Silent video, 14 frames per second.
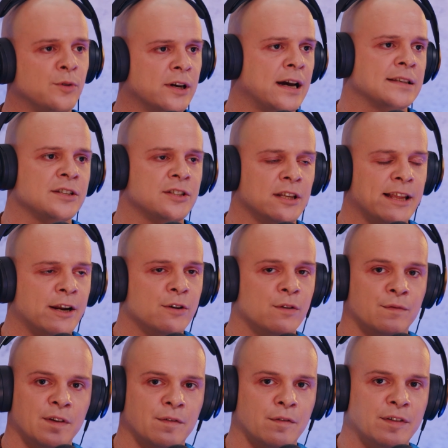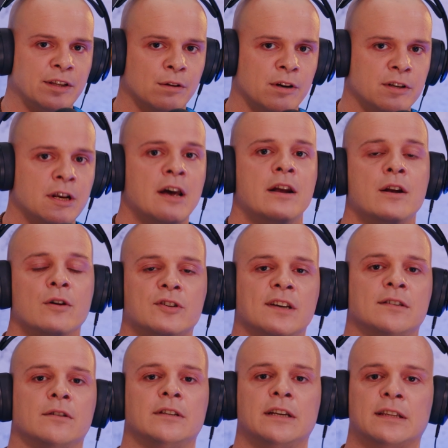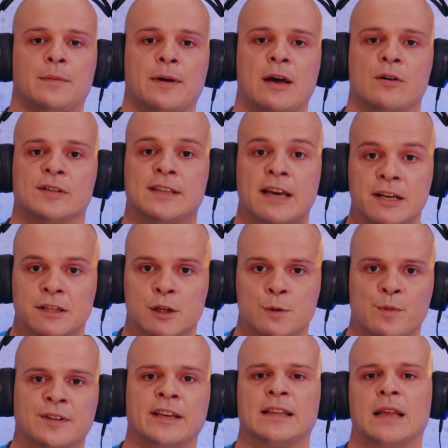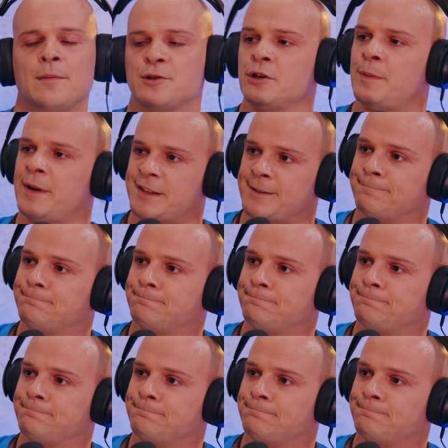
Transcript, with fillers: acaso instalarem o FIFA 22, não se esqueçam de ir também aos extras porque tem lá uma surpresa.